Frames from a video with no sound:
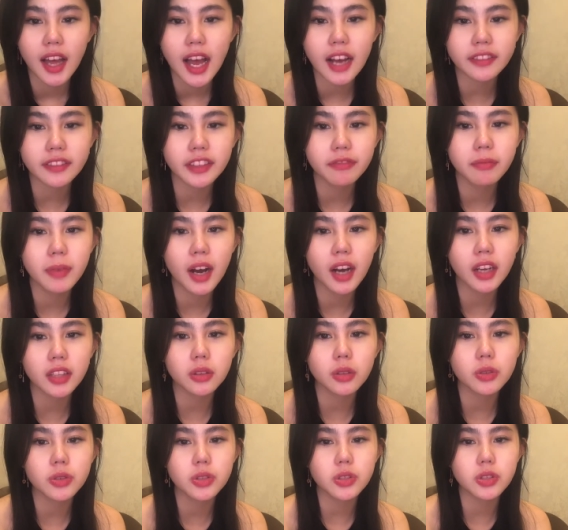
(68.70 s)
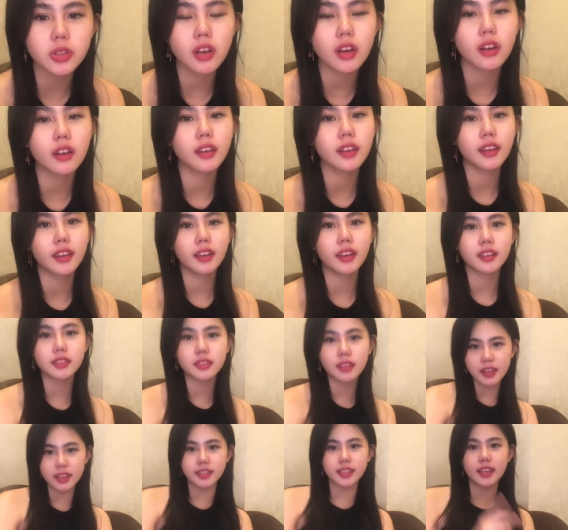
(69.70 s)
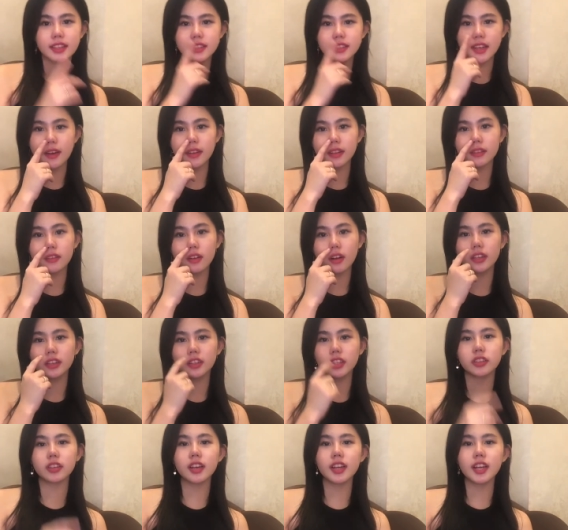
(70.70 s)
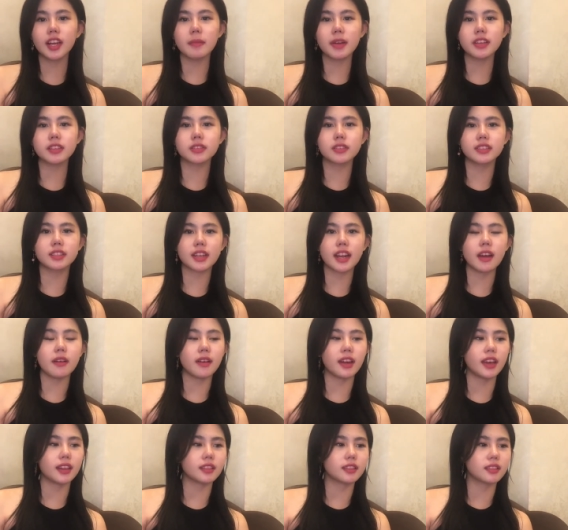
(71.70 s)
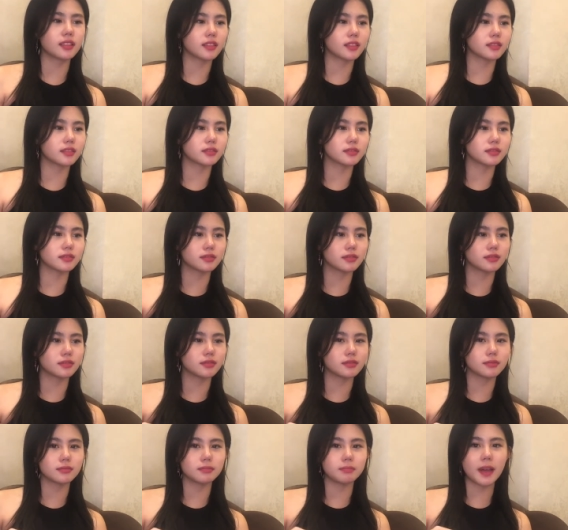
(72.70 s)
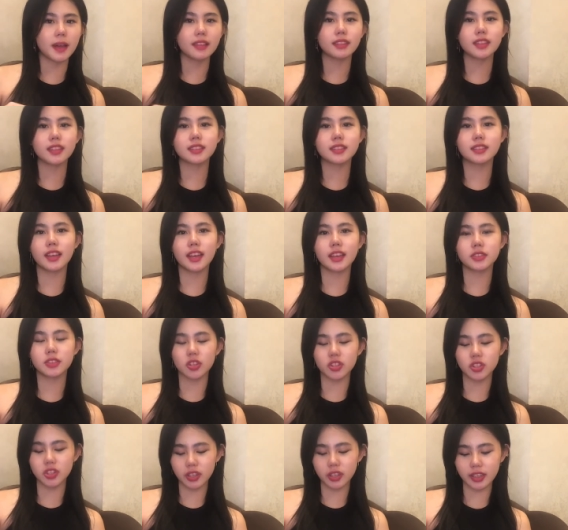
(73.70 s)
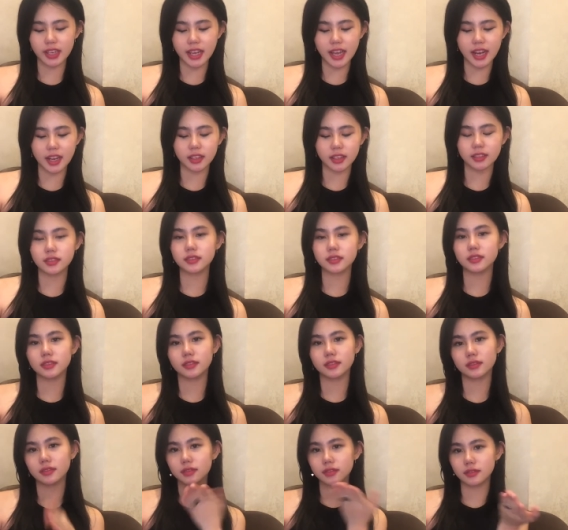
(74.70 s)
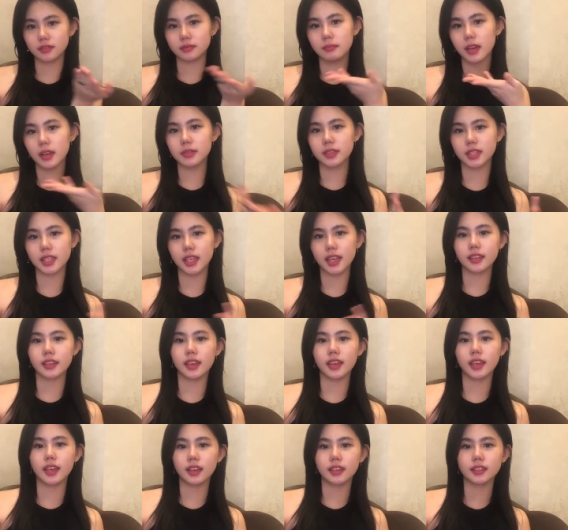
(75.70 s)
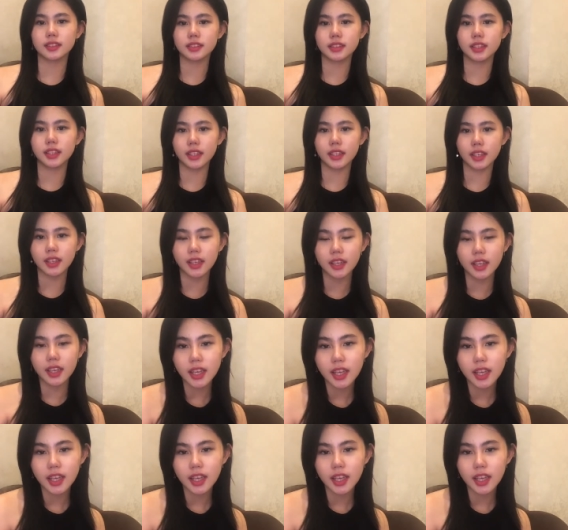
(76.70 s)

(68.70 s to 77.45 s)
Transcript: Aktif banget lucu. Ya, soalnya saya cerewet. Kalau di TikTok kan namanya Zoe cerewet. Pantas ya cocok dengan manusianya yang gini